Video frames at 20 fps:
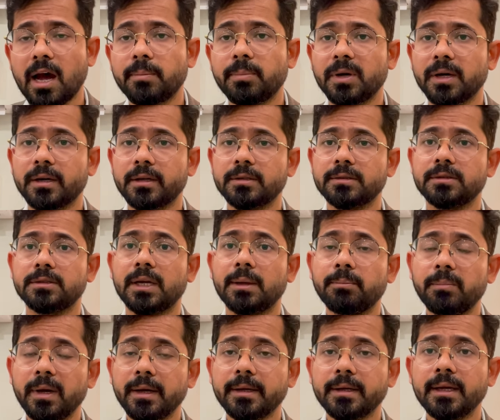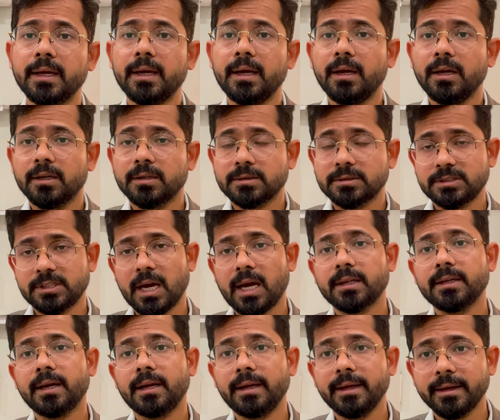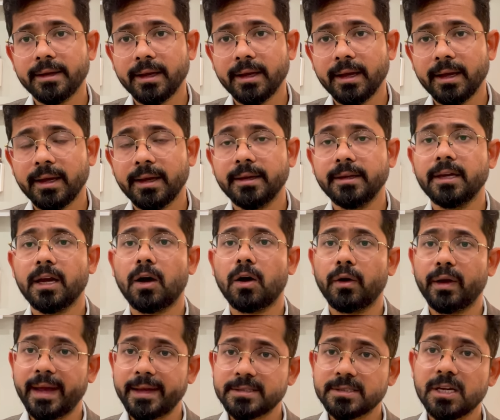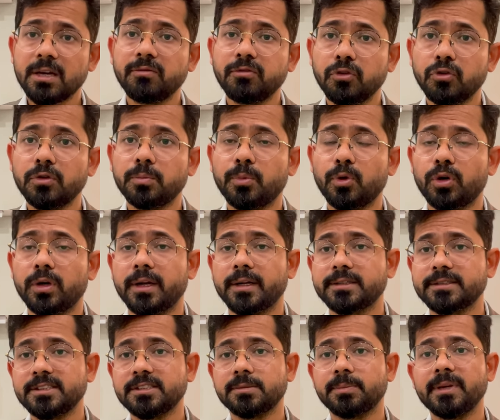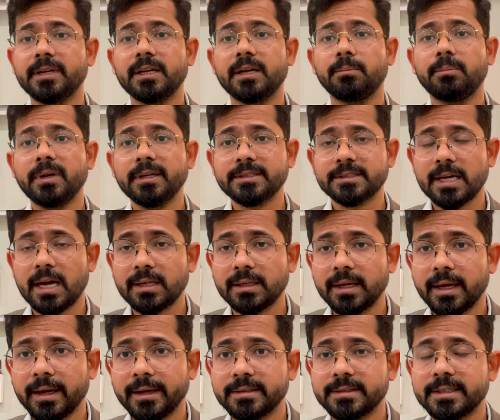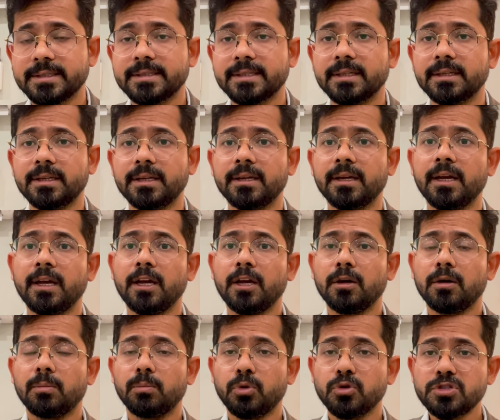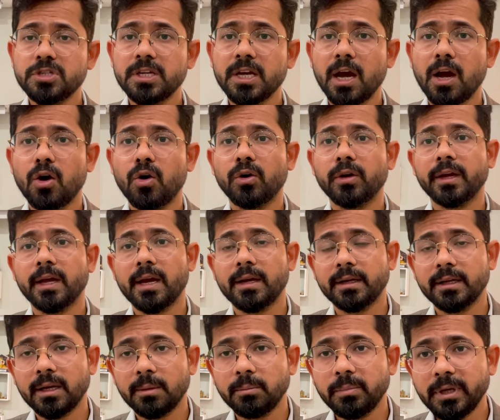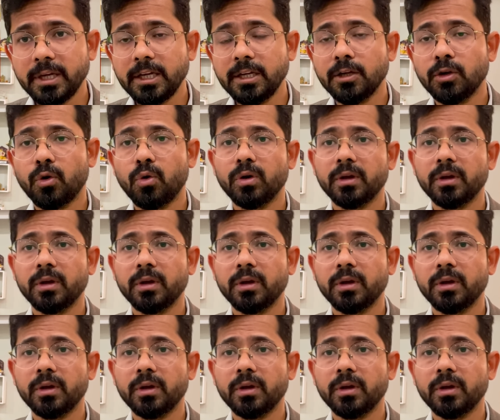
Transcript: आप अगर नमक ज़्यादा ले रहे हैं या ऐसा फूड प्रोडक्ट जिसमें नमक ज़्यादा है जैसे कि भुजिया हो गया नमकीन हो